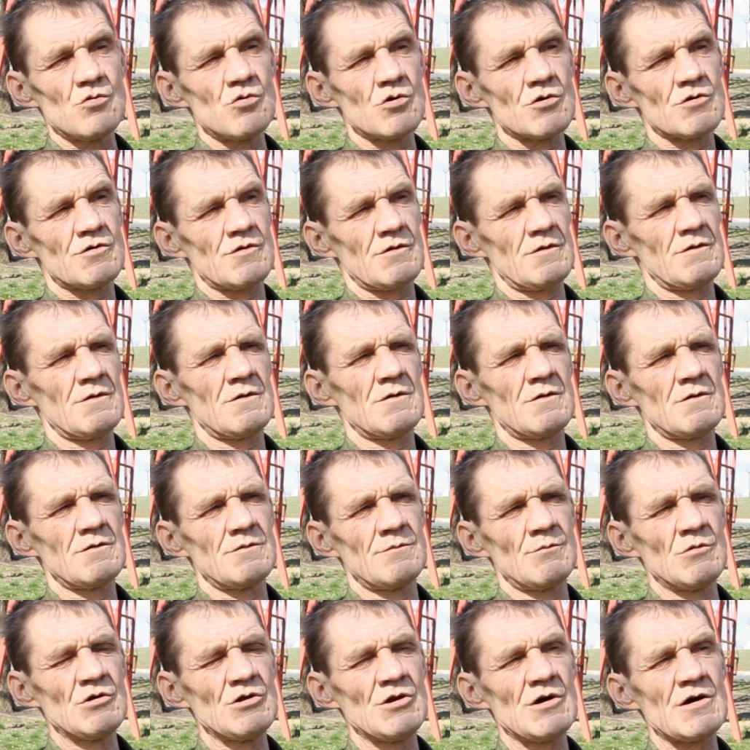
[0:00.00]
год
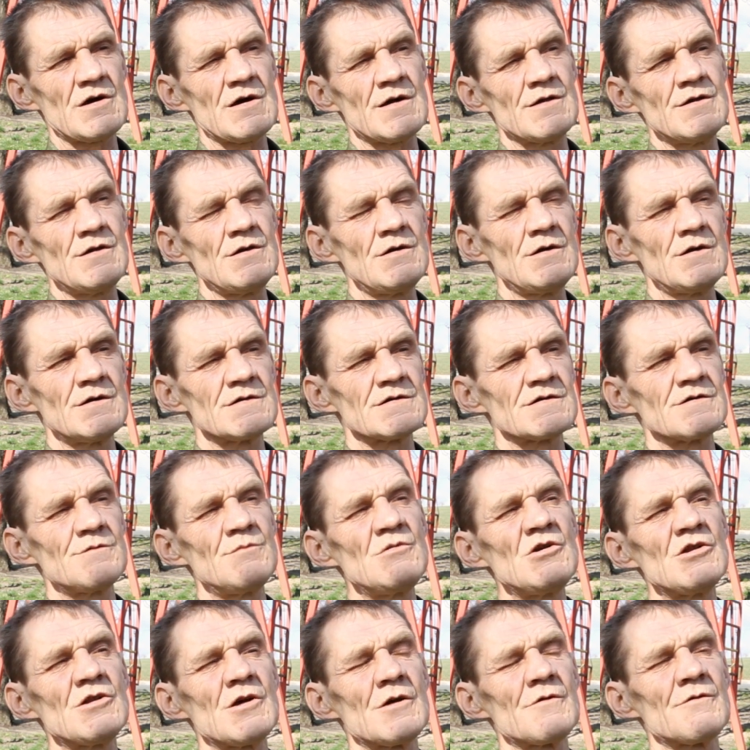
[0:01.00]
э, мы находились в
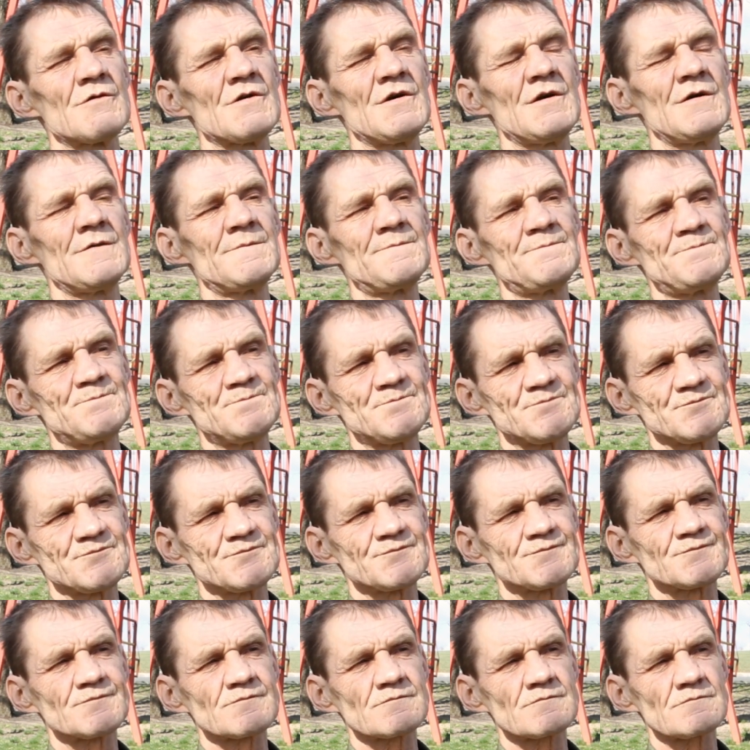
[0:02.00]
Дмитровке.
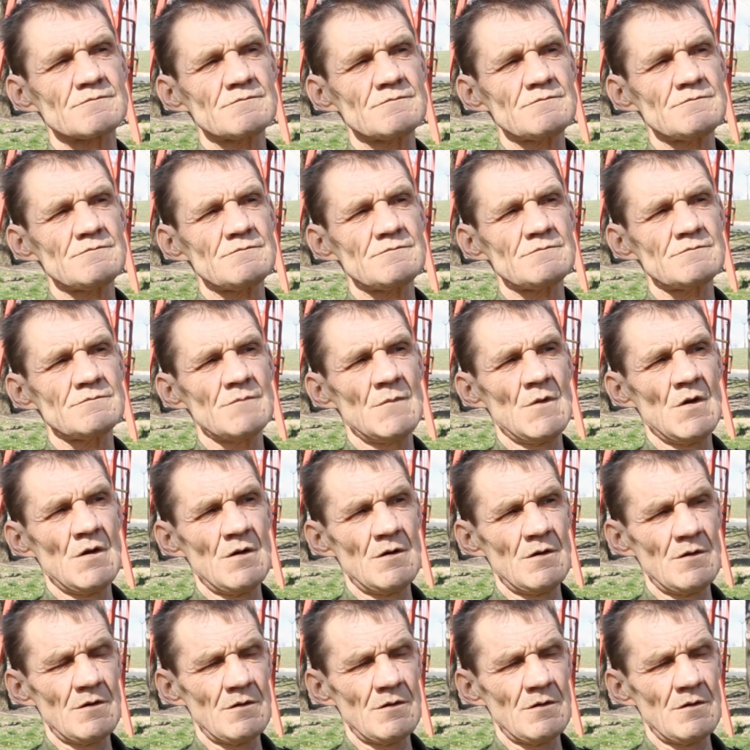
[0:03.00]
5